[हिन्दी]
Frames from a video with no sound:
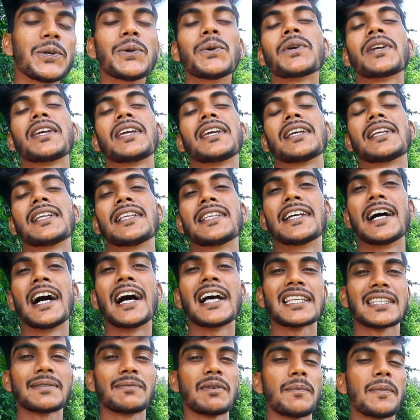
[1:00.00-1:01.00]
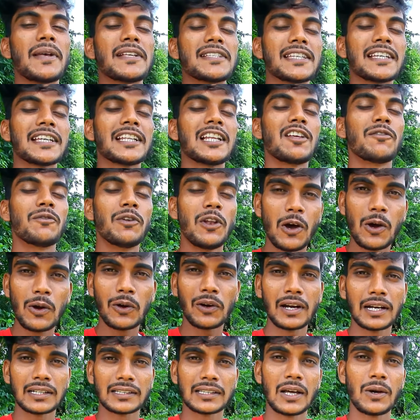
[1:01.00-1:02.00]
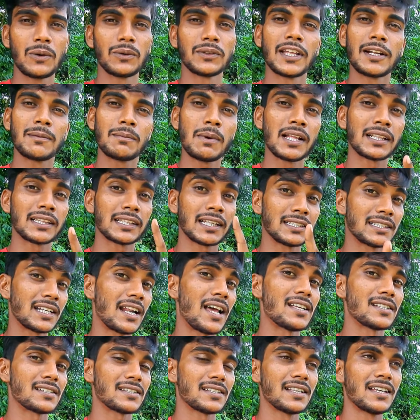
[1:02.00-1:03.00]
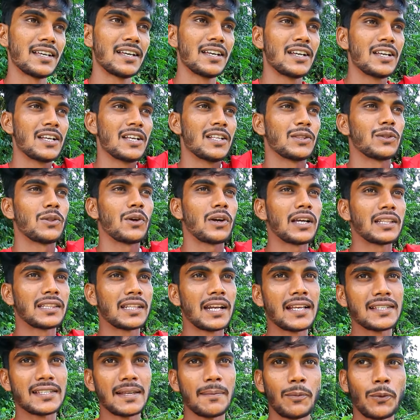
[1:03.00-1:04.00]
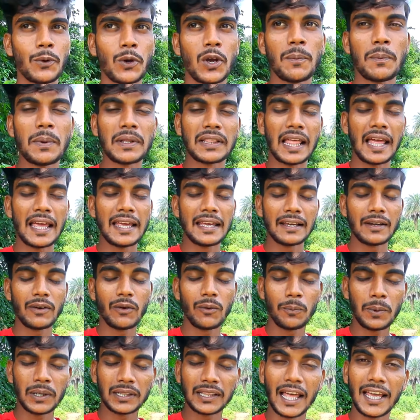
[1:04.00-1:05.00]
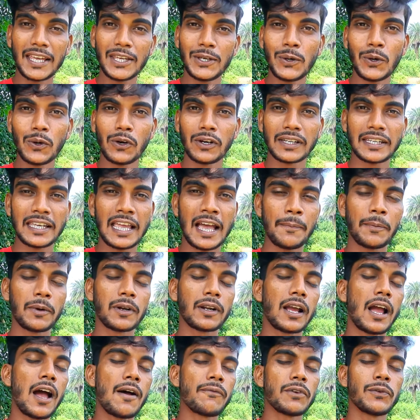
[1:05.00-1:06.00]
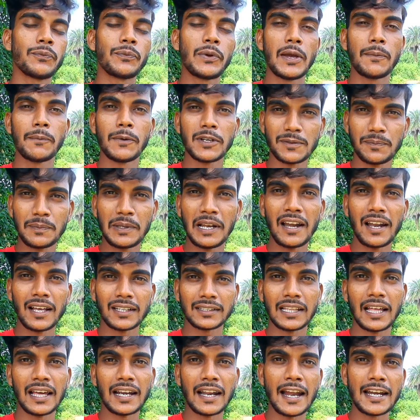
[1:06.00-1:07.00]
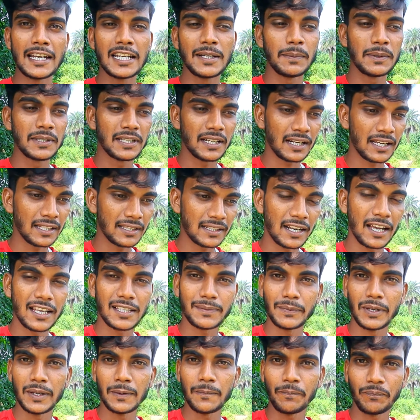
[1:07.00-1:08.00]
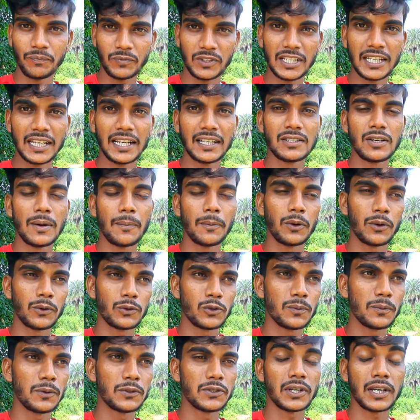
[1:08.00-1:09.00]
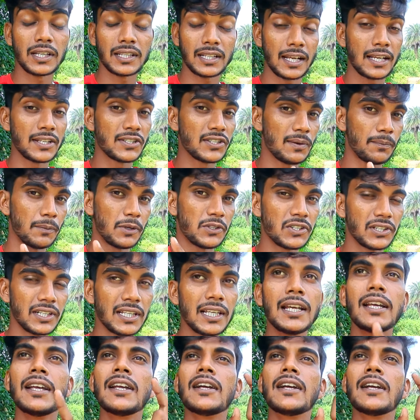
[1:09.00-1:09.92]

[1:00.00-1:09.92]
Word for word: क्योंकि जहाँ से मैं बेसिकली बिलोंग करता हूँ धनबाद कतरास तो कतरास आप लोग का पता ही पता ही होगा कि यहाँ पर काफ़ी फेमस मेला लगता है रानी बाजार कतरास में ठीक है जो आप लोग जो बोल सकते कतरास या पचड़ी